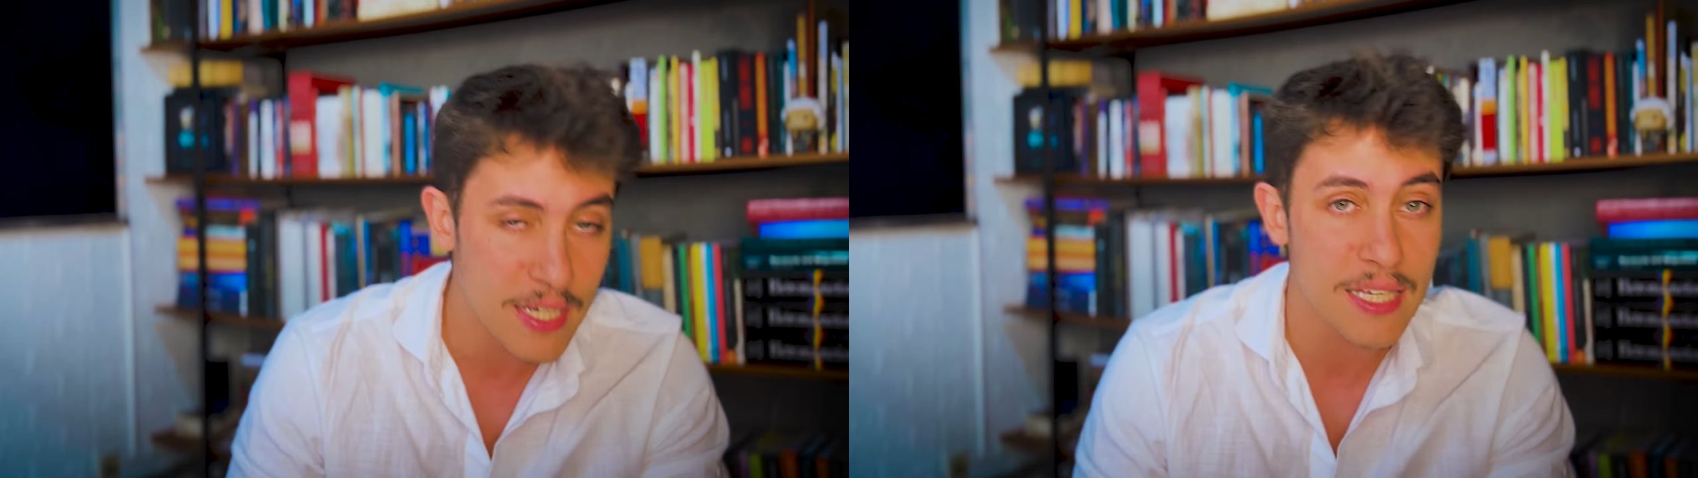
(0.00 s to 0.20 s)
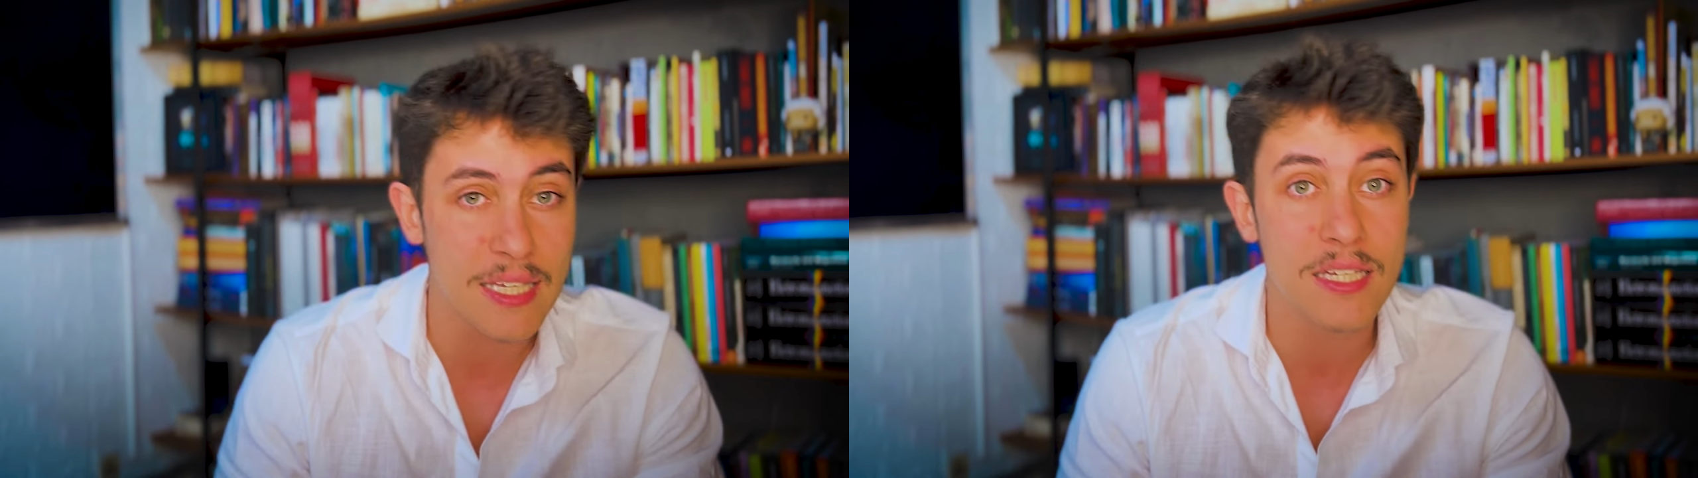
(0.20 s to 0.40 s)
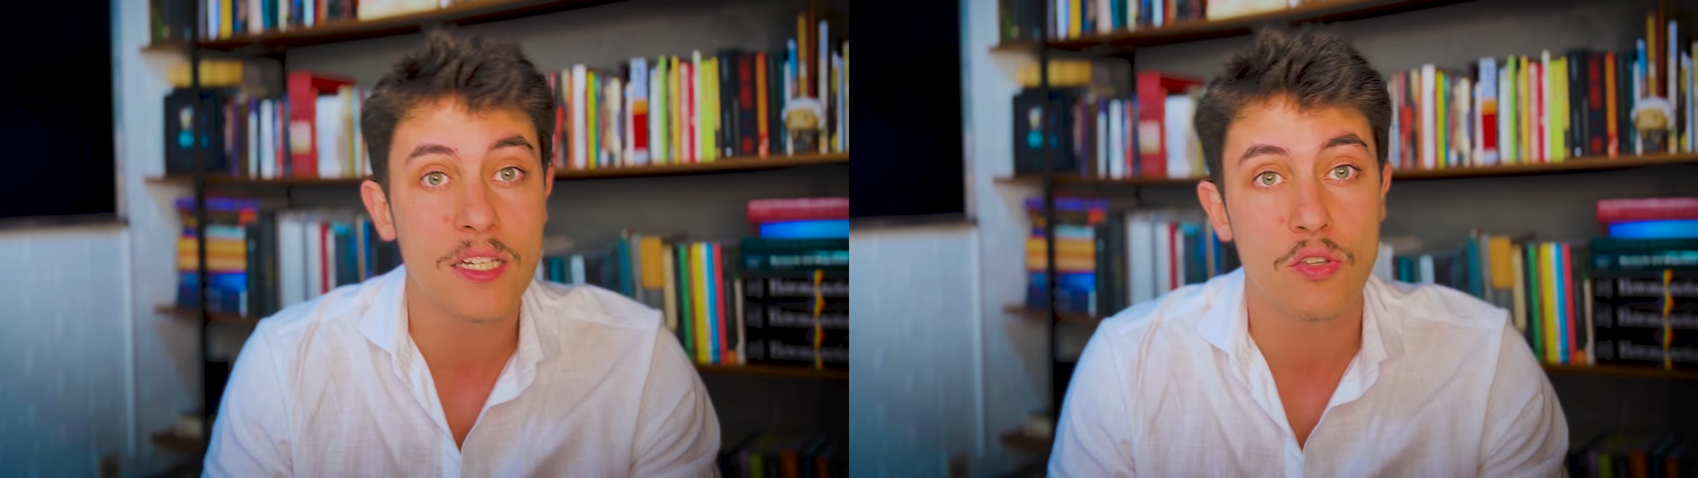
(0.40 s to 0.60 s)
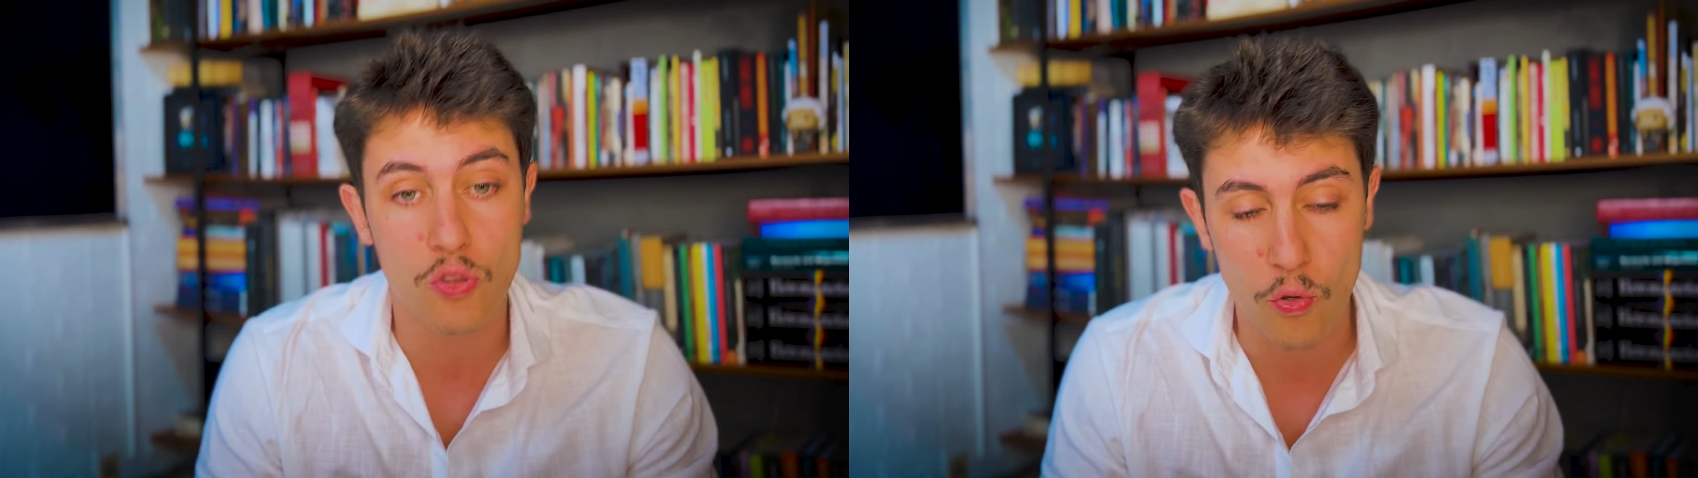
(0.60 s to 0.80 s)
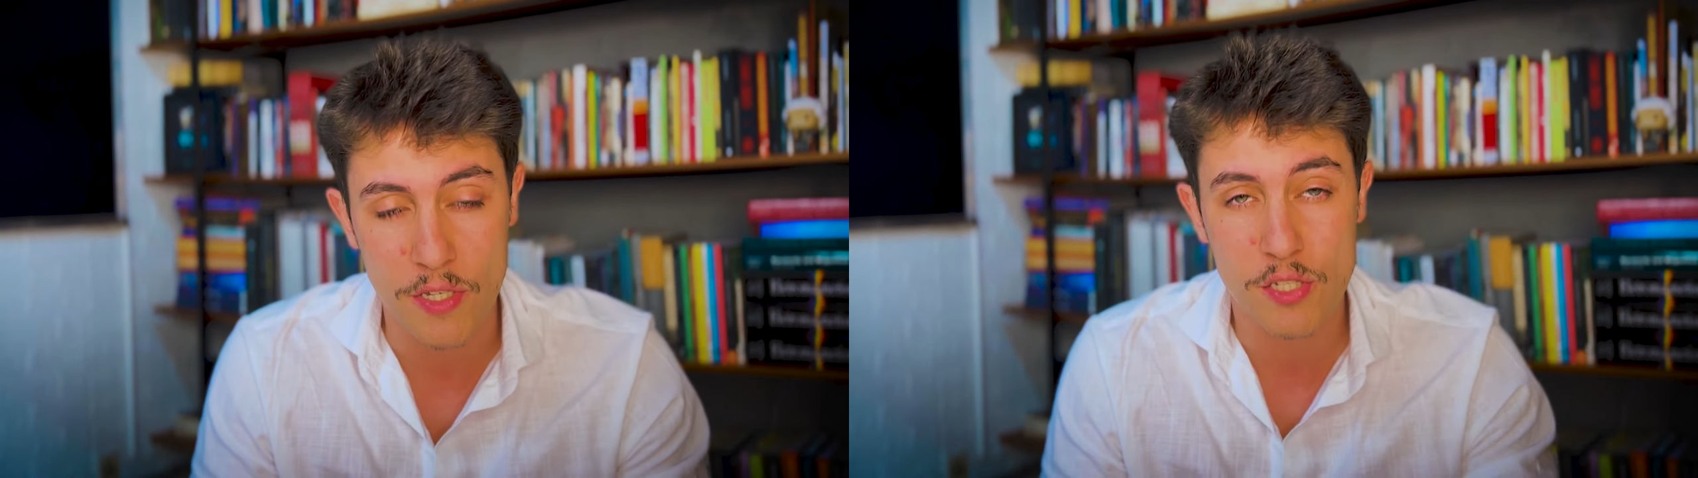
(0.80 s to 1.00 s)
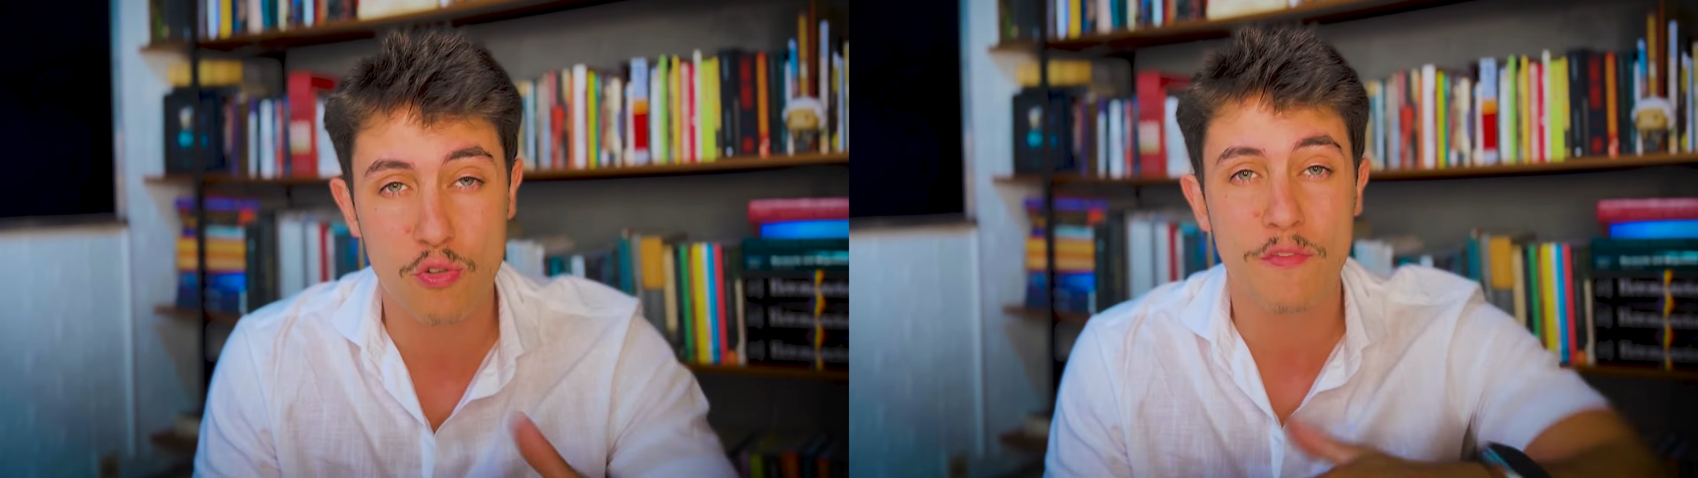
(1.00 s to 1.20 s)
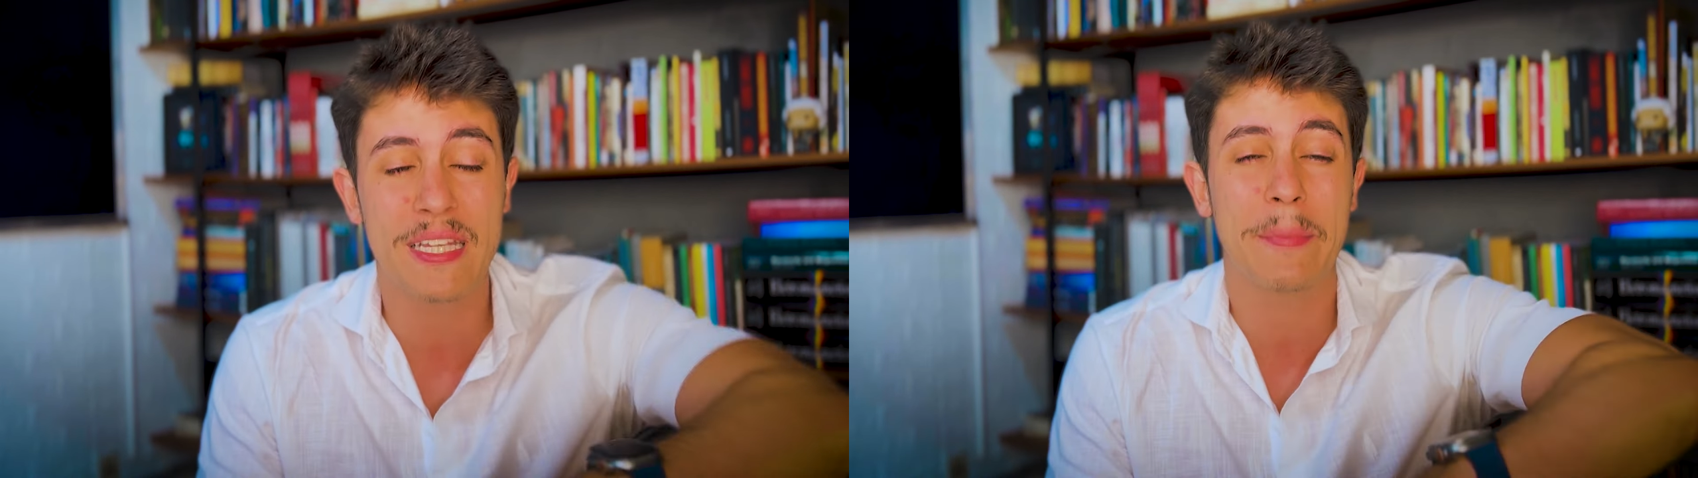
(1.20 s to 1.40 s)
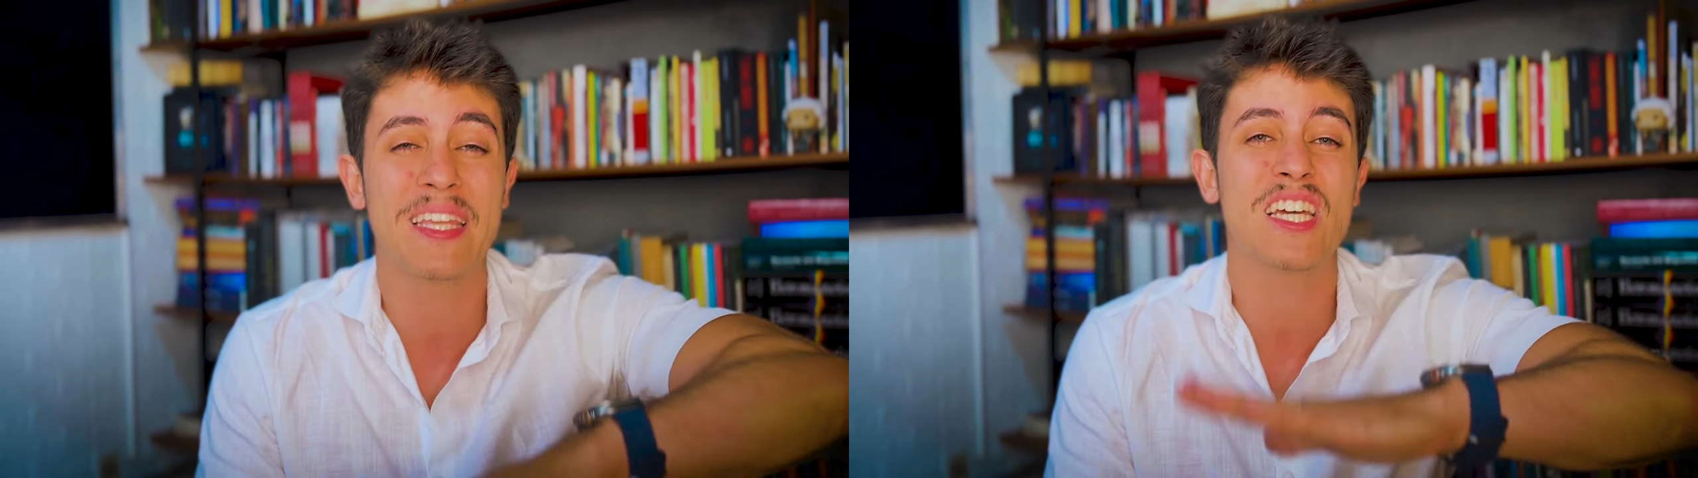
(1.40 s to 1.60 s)
e 2. Tudo vai
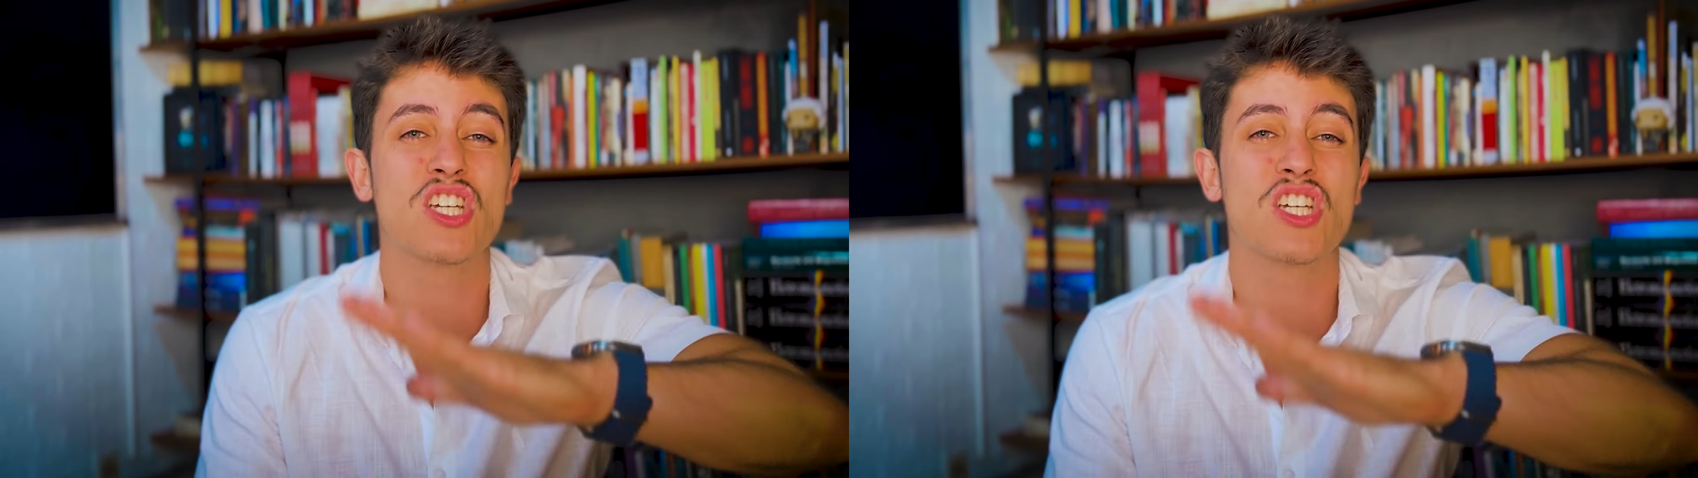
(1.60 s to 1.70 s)
depender da